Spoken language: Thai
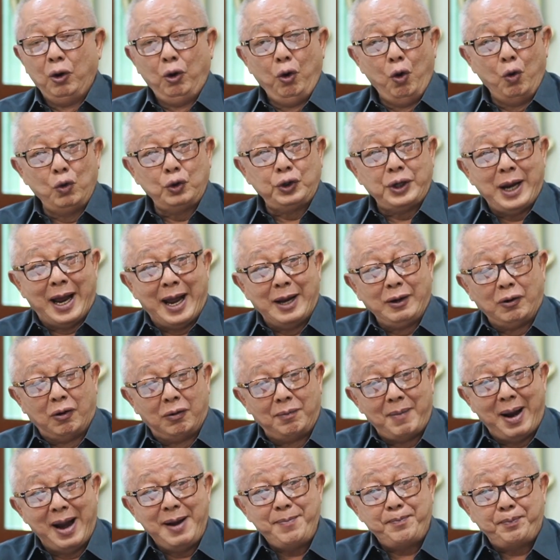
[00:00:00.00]
ลูกชายของ
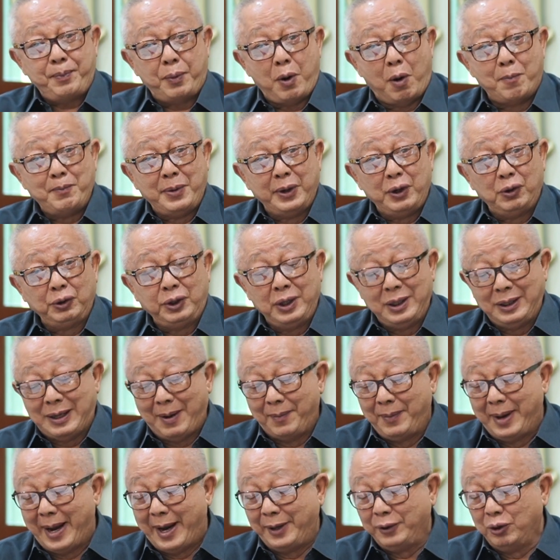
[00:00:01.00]
ไมค์ปอมเบลซึ่ง
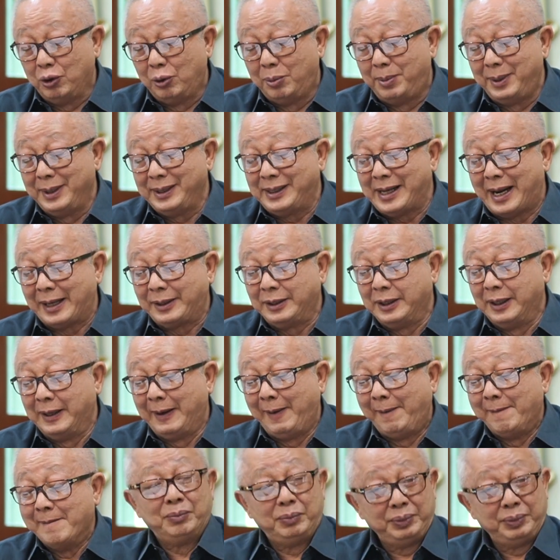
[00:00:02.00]
ทำงานอยู่บริษัทหนึ่ง